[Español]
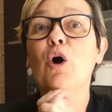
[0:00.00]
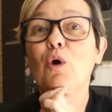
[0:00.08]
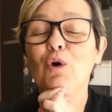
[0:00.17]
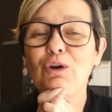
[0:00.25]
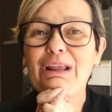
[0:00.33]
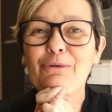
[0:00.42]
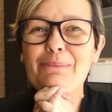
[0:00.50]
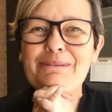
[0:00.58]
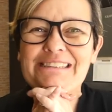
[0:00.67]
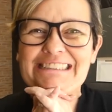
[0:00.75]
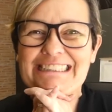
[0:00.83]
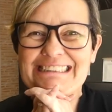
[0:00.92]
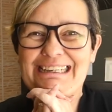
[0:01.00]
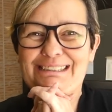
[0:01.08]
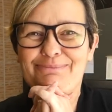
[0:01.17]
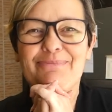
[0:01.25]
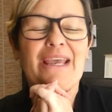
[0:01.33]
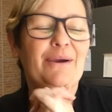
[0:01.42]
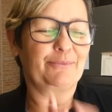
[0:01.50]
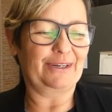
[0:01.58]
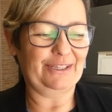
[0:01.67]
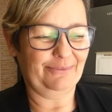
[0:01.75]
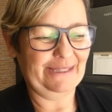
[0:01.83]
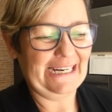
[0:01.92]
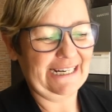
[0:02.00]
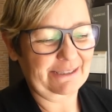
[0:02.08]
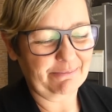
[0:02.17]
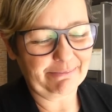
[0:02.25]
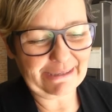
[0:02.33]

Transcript: Hola guapis, ¿qué tal? Bueno, mirad,